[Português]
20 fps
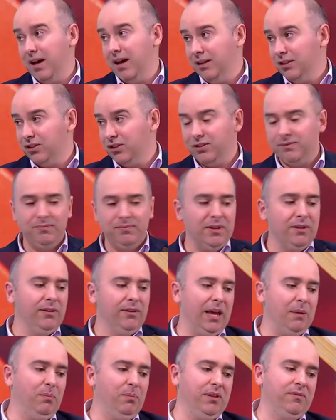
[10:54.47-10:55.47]
Mas
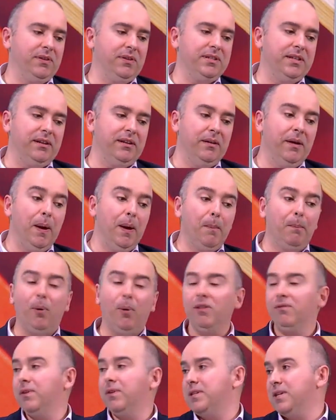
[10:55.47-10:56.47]
o que é que pode fazer?
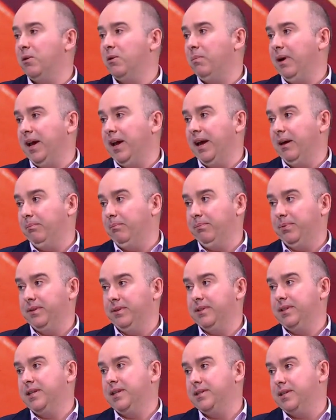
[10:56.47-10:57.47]
Pode fazer um backup,
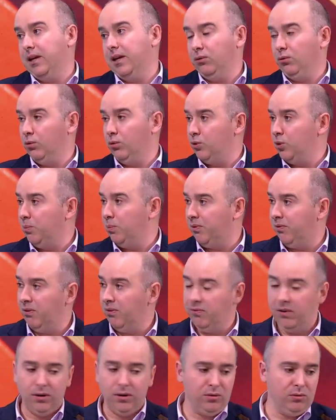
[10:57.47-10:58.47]
se quiser, todo o seu
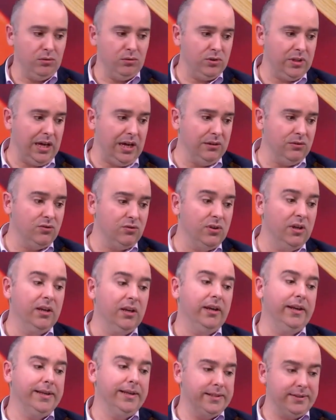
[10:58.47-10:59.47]
perfil fica com os dados.
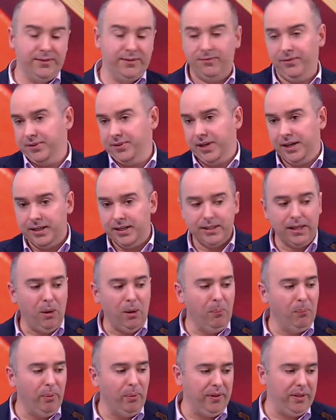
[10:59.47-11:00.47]
E se fizer
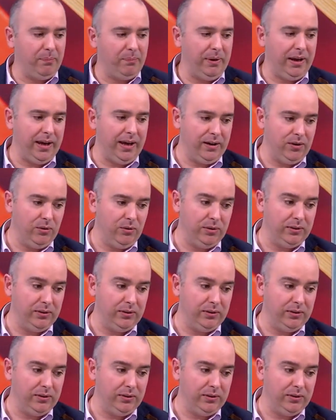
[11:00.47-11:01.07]
questão, pode apagar a